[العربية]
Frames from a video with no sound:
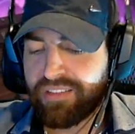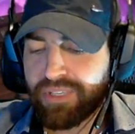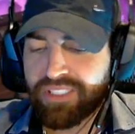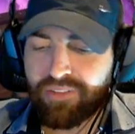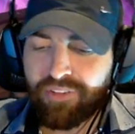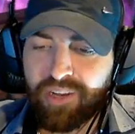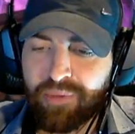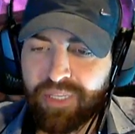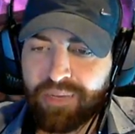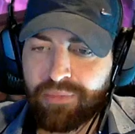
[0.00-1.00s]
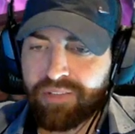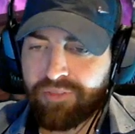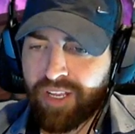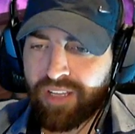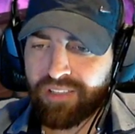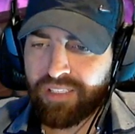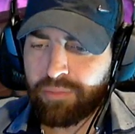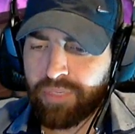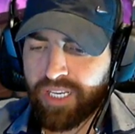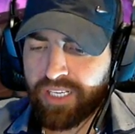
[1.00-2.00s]
بس الفرق بدل ما
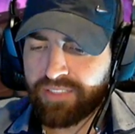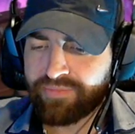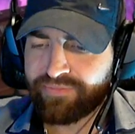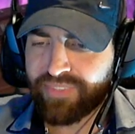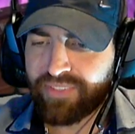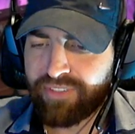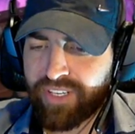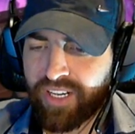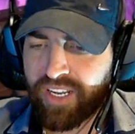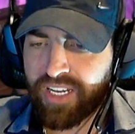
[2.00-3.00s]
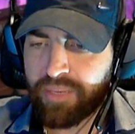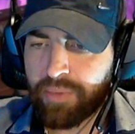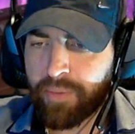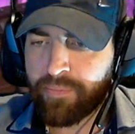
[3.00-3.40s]
دب يعني فكرة قريبة